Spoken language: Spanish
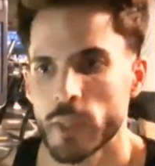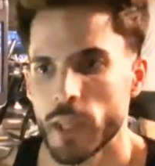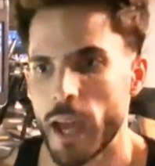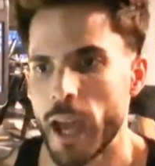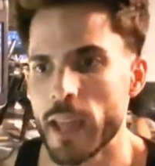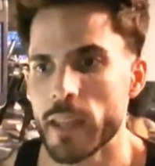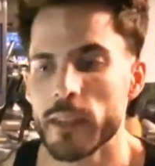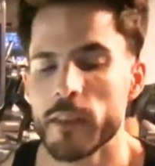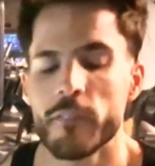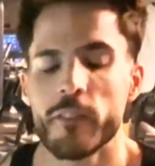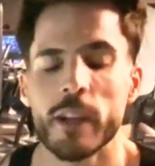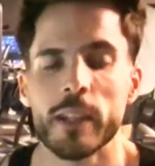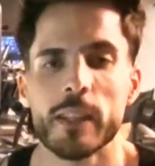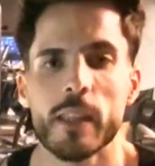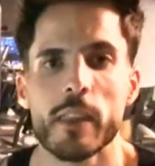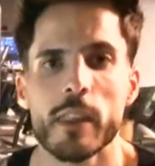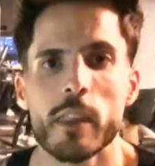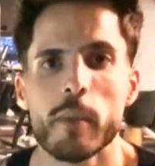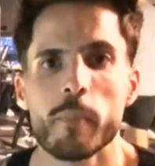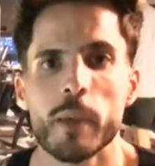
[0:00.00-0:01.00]
hay
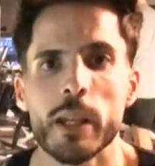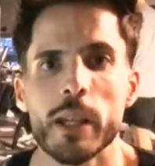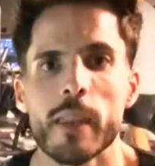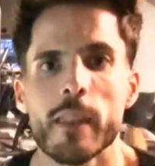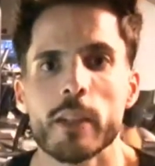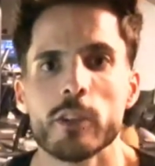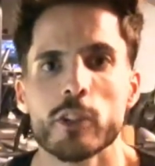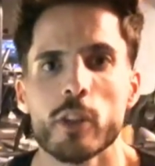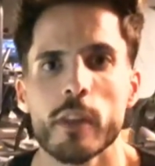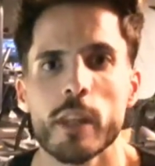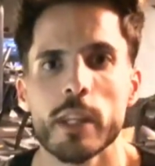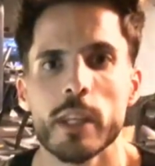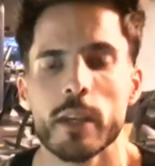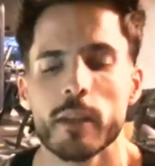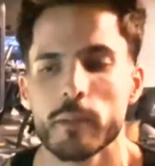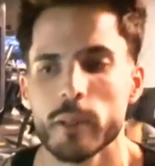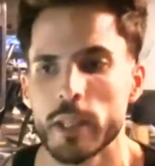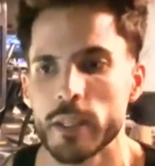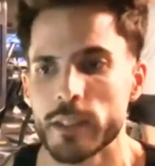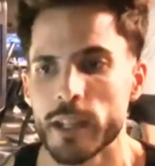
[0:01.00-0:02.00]
diferentes disciplinas dentro de
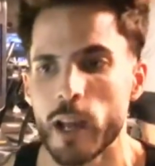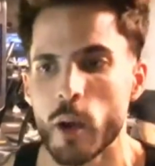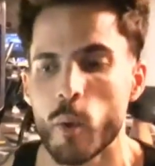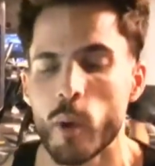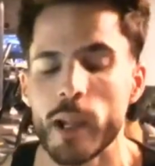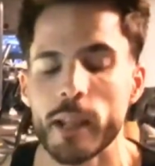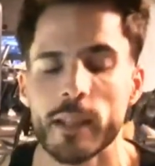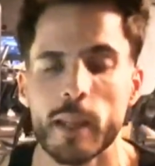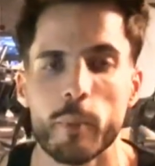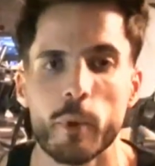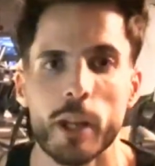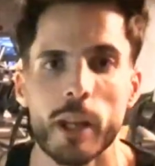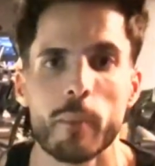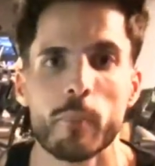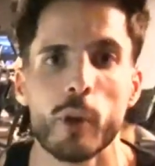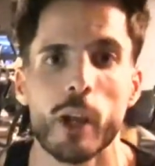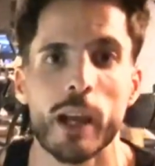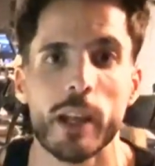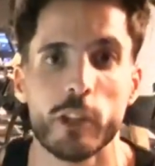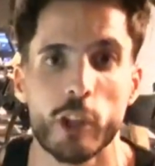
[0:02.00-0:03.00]
ellas... entre las cuales está, por
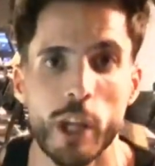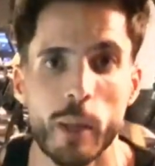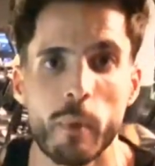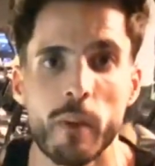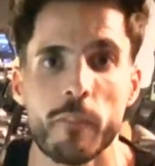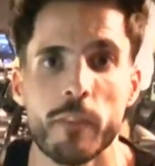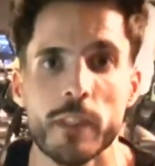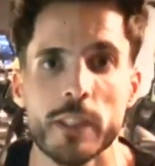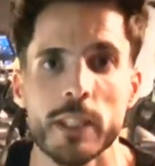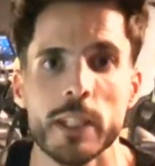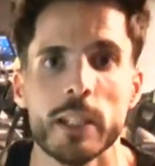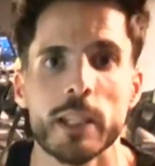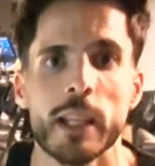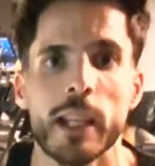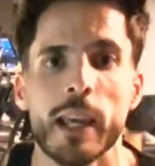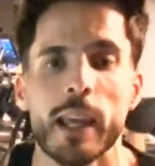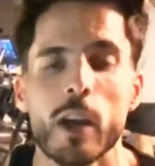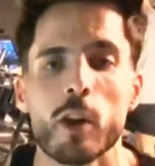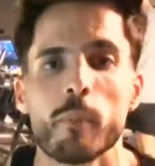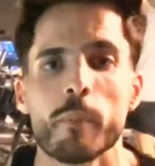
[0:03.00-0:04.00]
ejemplo, la categoría Men Physique, que es
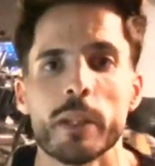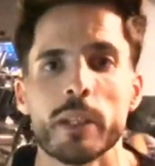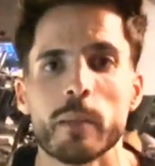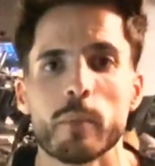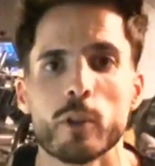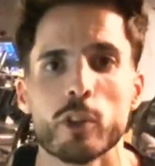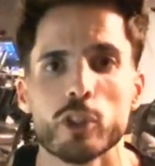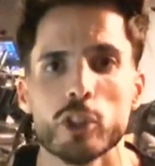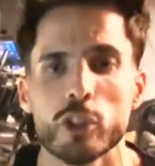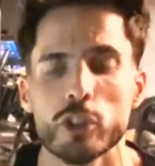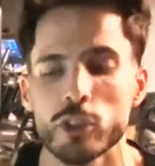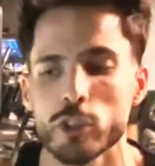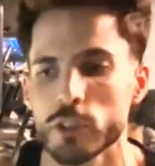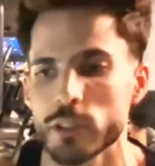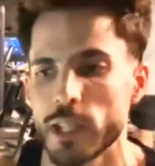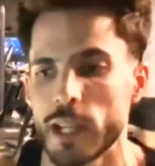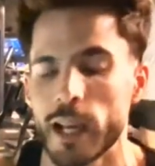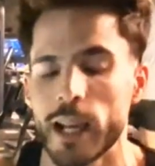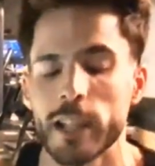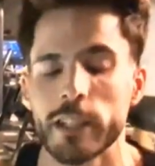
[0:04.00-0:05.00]
la que competimos nosotros,
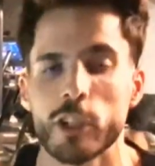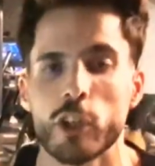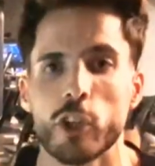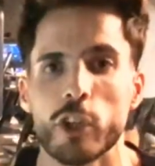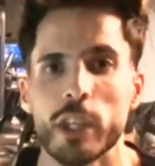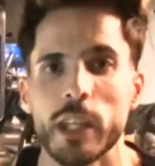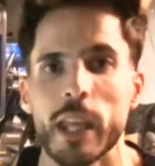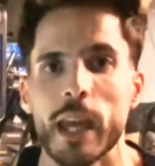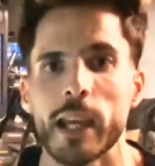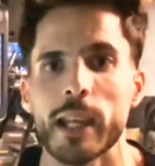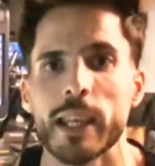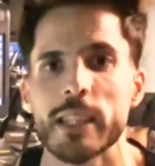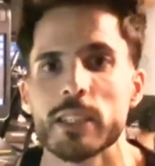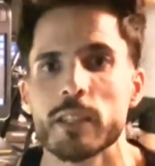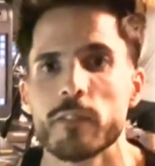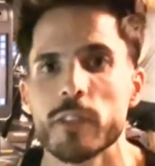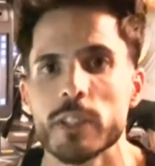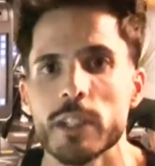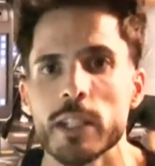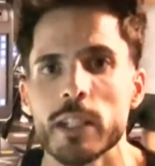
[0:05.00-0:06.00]
está la categoría
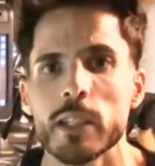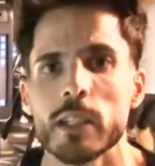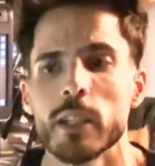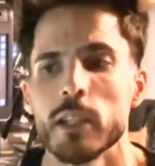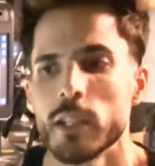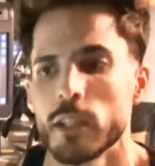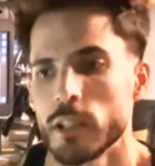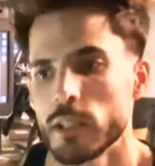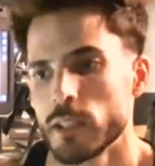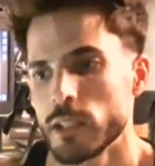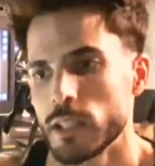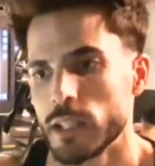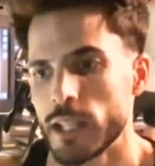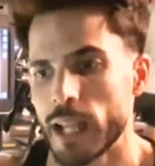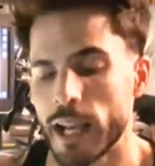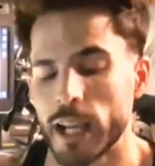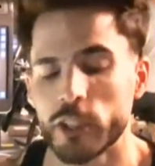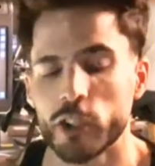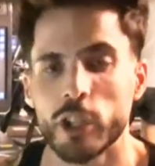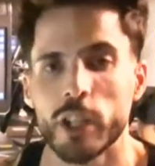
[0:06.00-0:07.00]
Classy Physique y
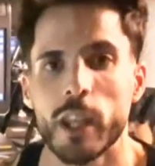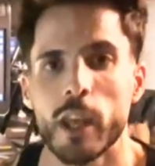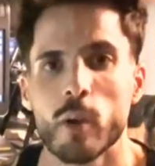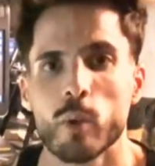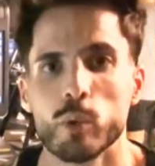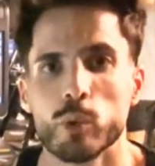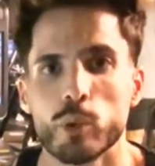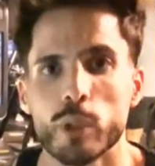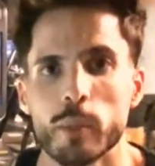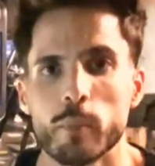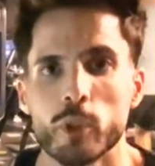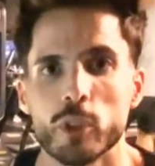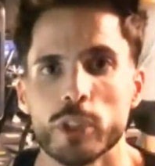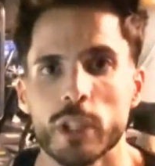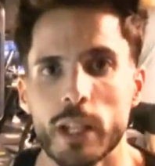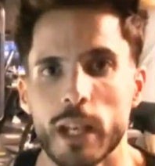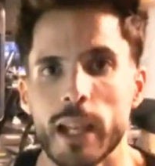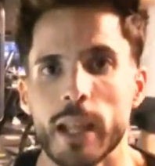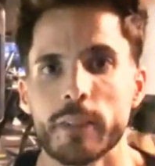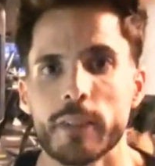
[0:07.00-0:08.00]
la categoría de Culturismo,
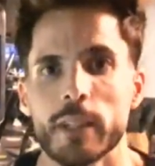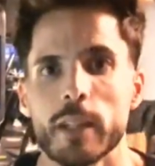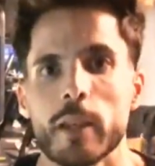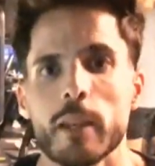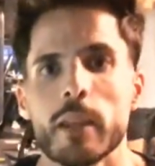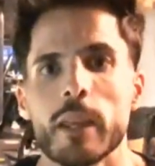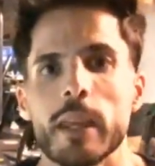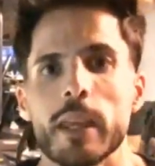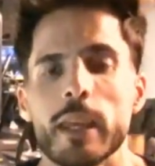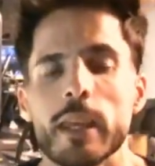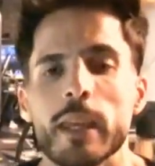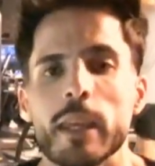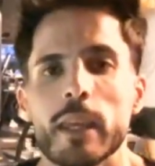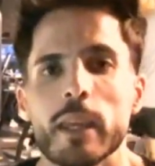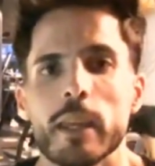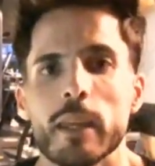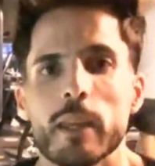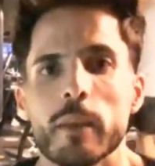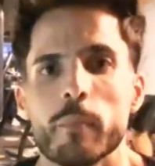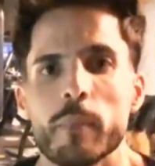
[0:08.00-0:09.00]
serían las tres
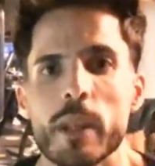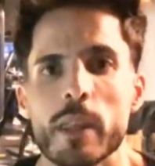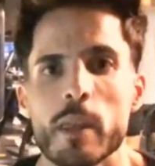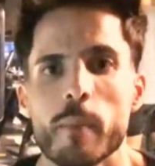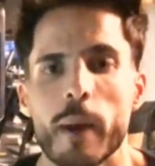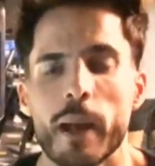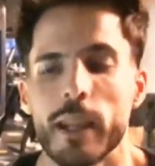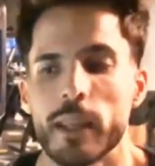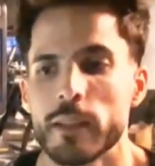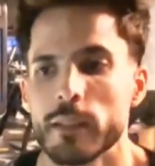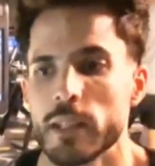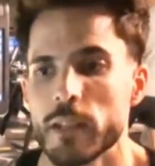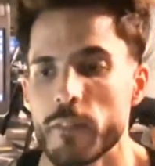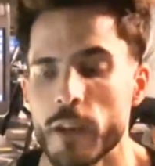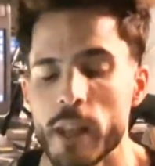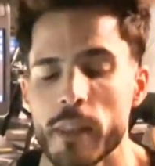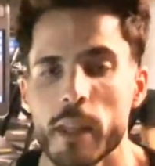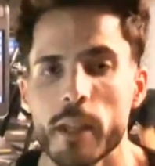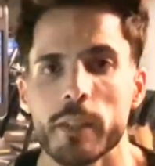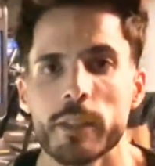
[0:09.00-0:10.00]
eh, principales.
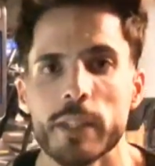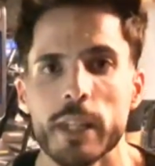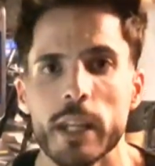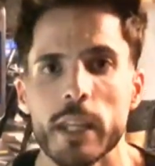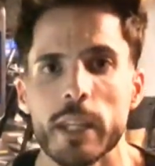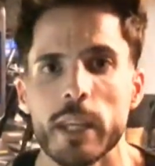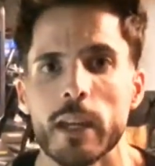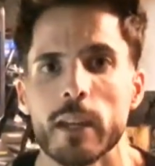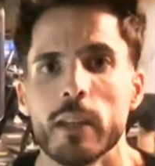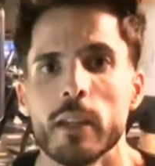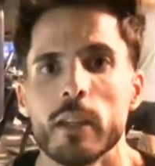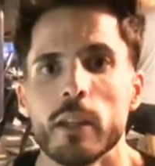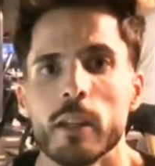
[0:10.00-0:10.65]
Diferencia entre ellas,